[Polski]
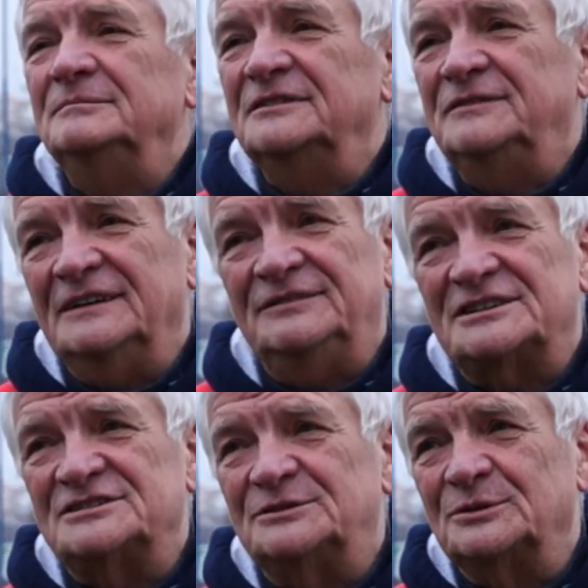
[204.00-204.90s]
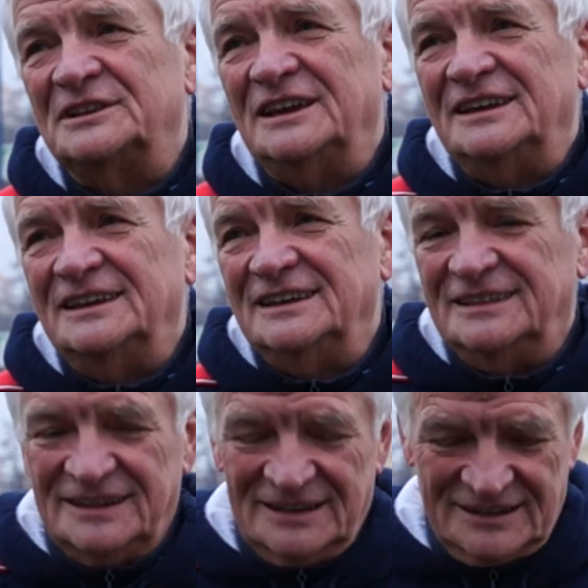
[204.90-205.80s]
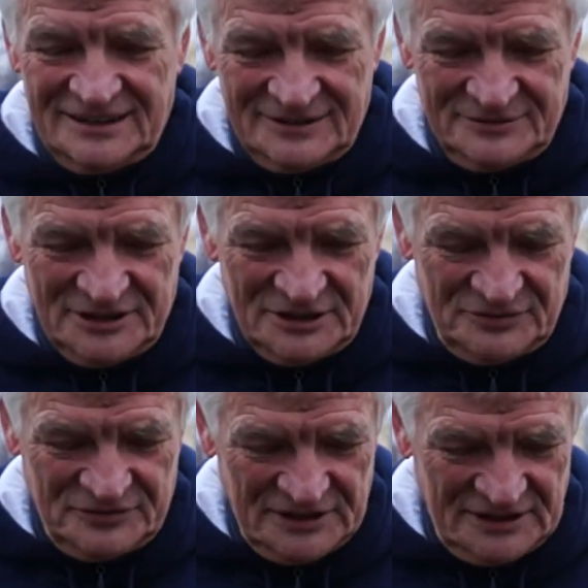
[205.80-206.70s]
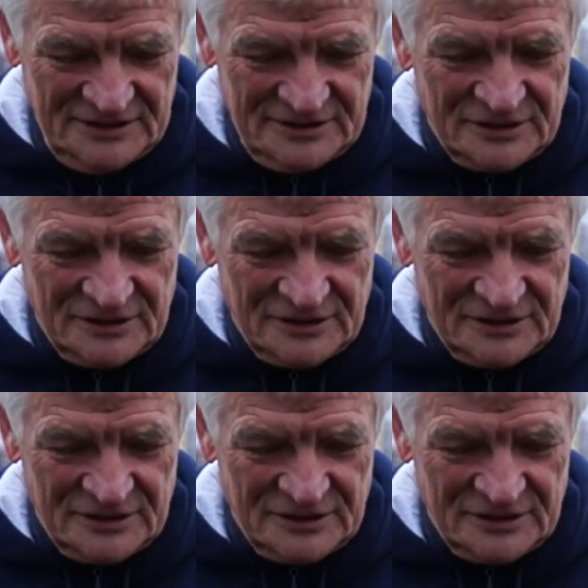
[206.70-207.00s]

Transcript: Dwa ważne turnieje, jeden yy, w Litwie,